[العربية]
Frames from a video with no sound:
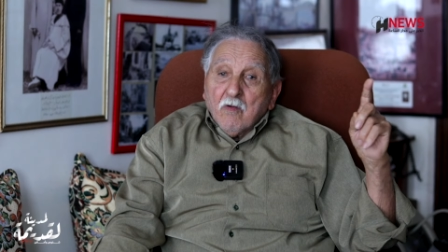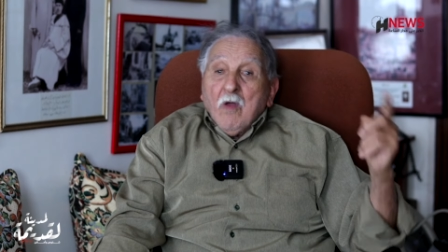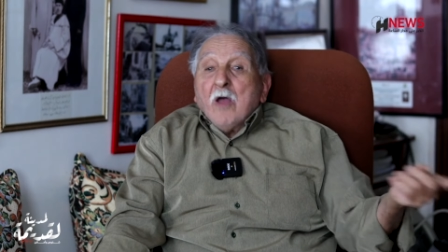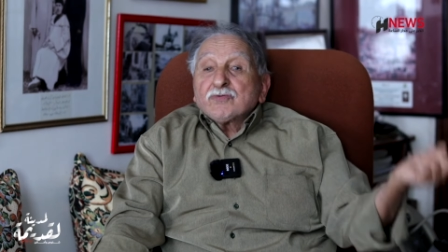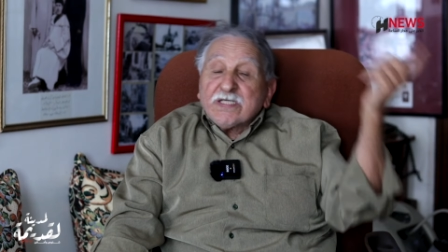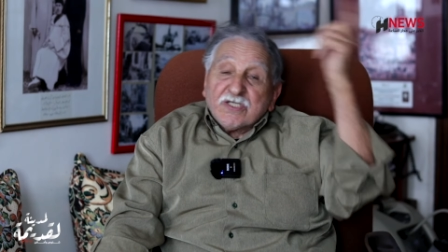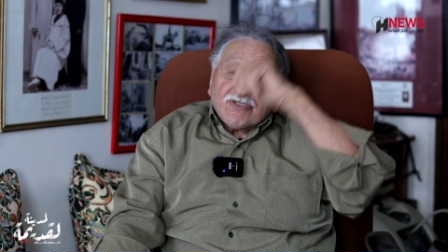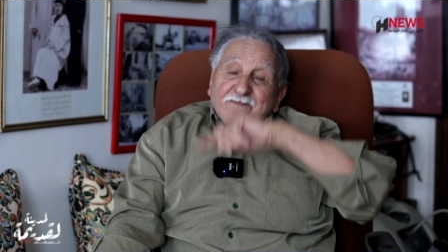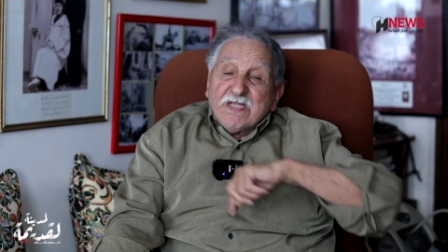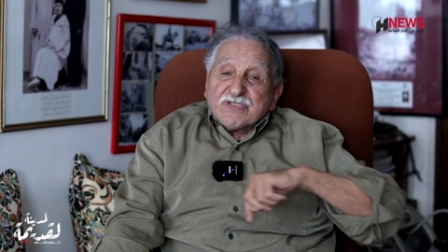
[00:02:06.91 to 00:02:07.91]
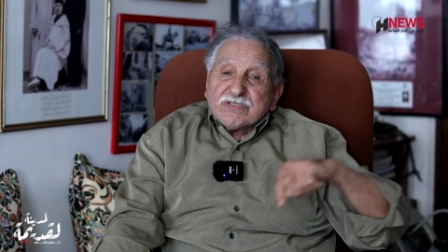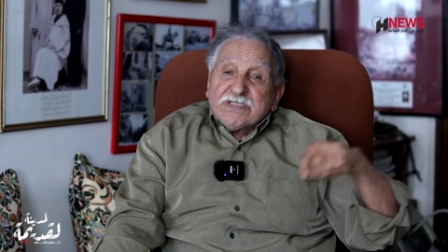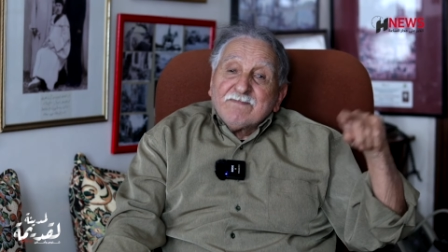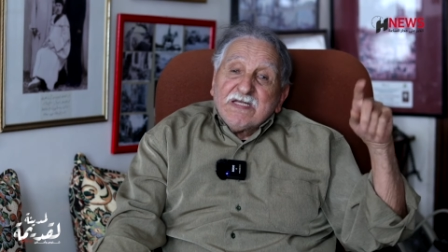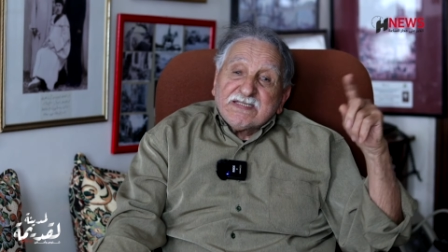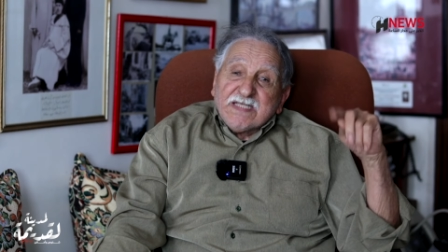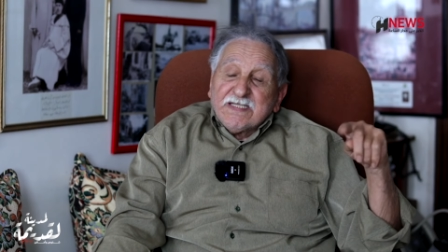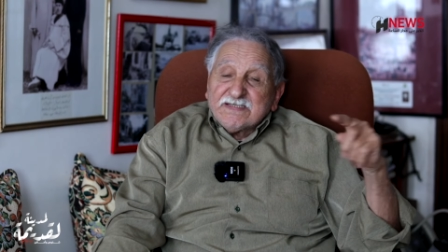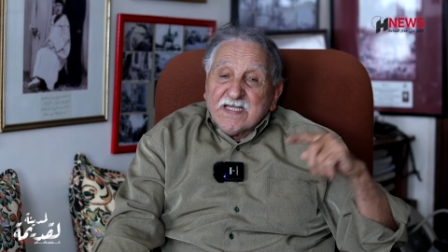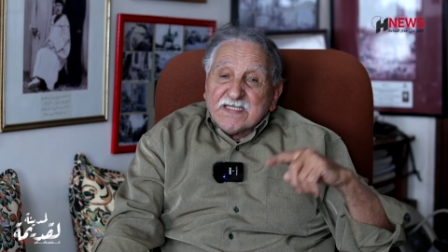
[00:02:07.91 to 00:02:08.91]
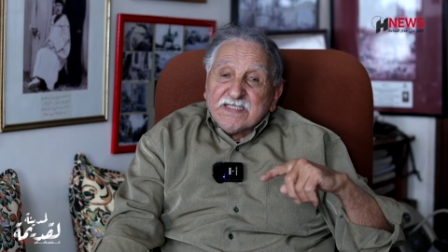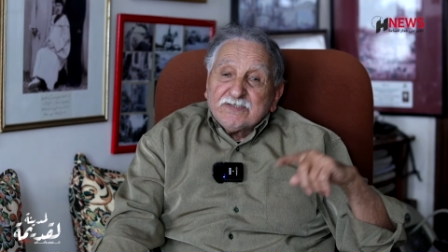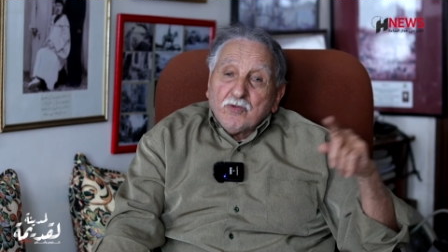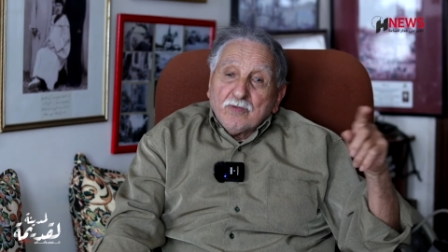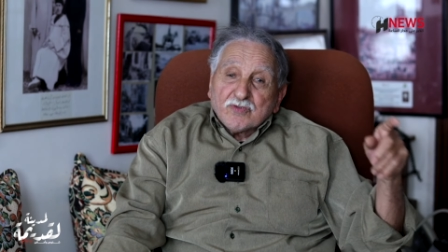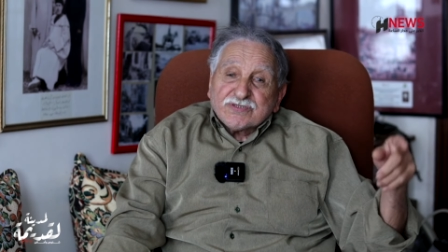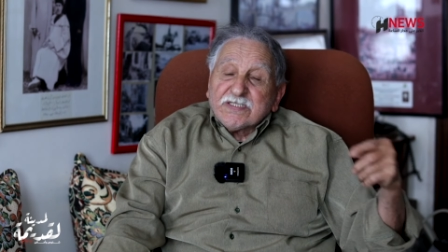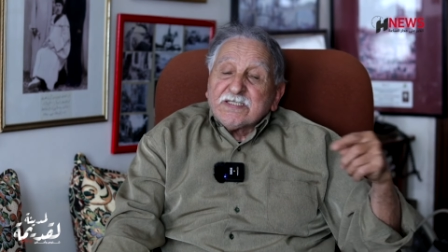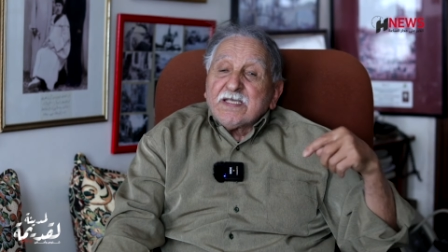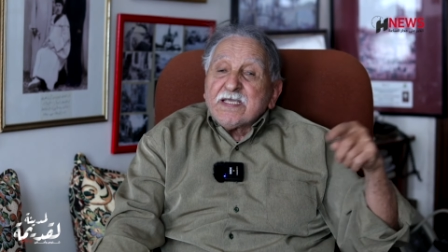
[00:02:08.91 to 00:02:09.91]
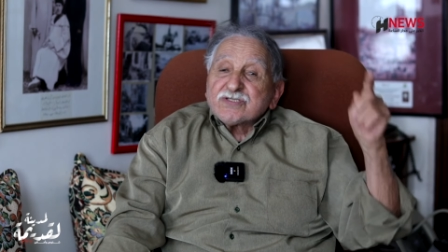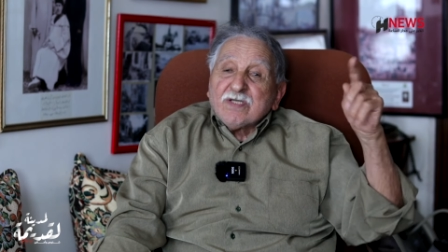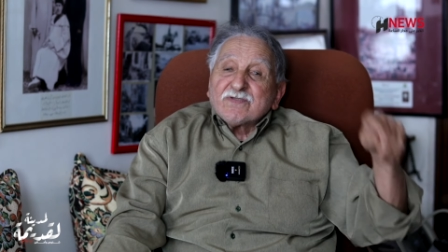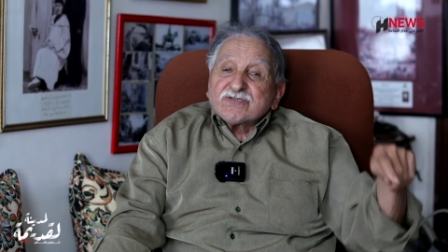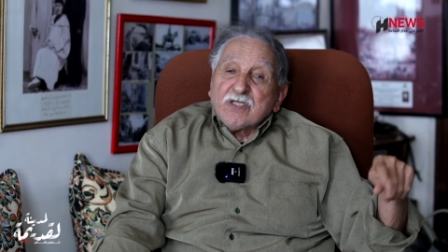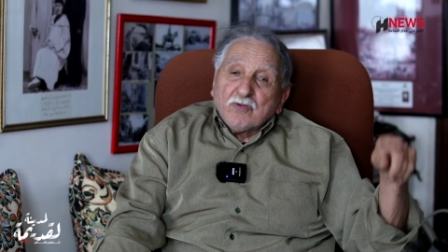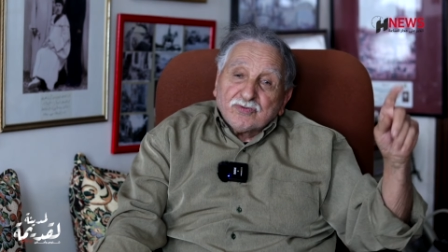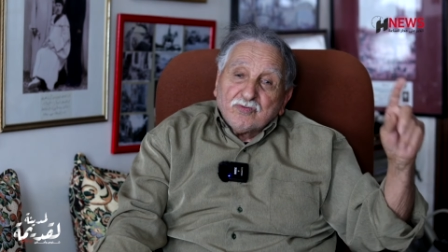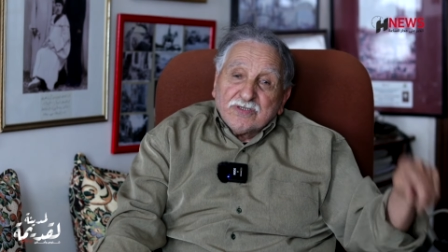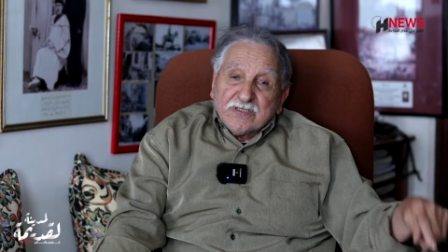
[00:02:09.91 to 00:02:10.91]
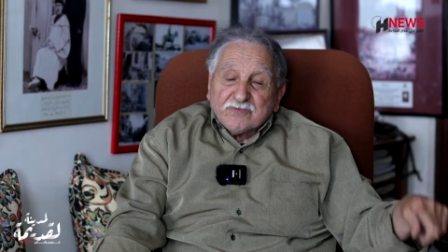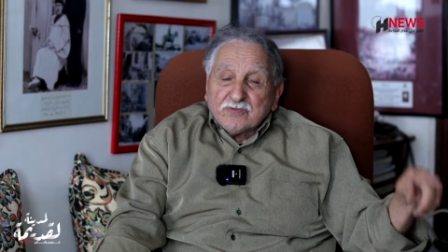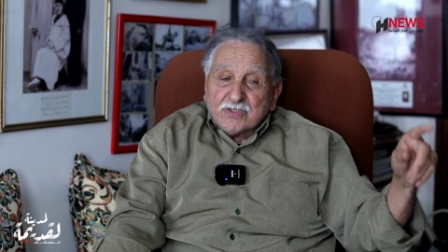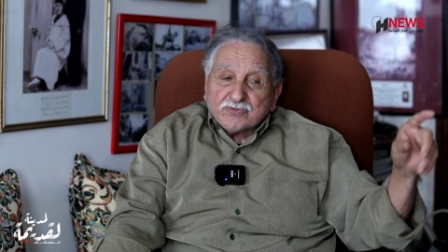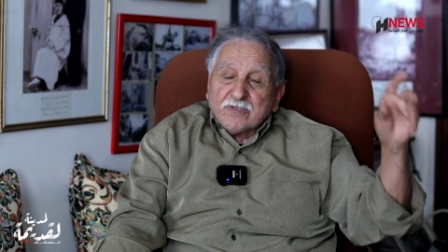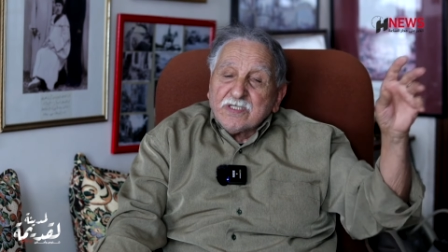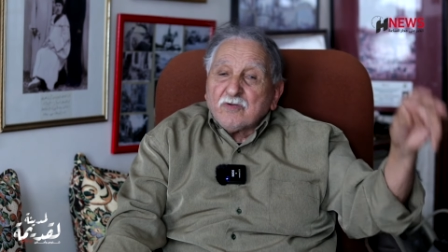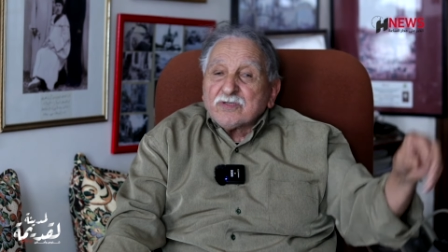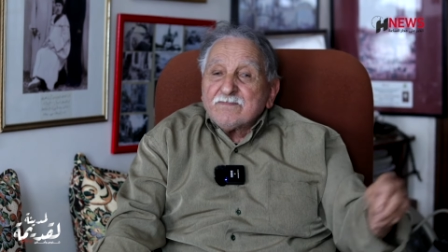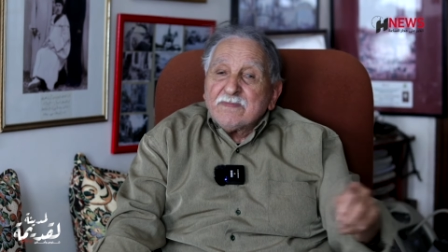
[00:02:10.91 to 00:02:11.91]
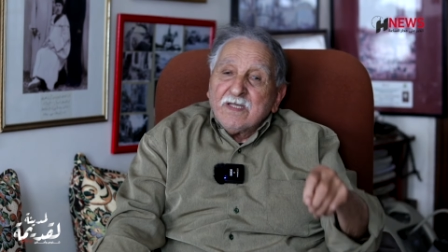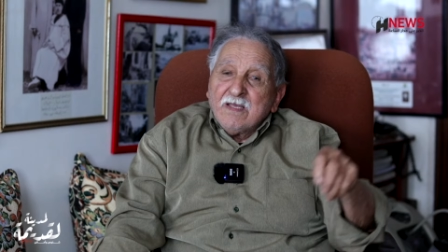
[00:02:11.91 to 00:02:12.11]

وعاود كيرجع بالعشيه ملي سالي الدراسه ديالو الموسيقيه كيرجع باش ياخذ ولد ولد اختو كياخذ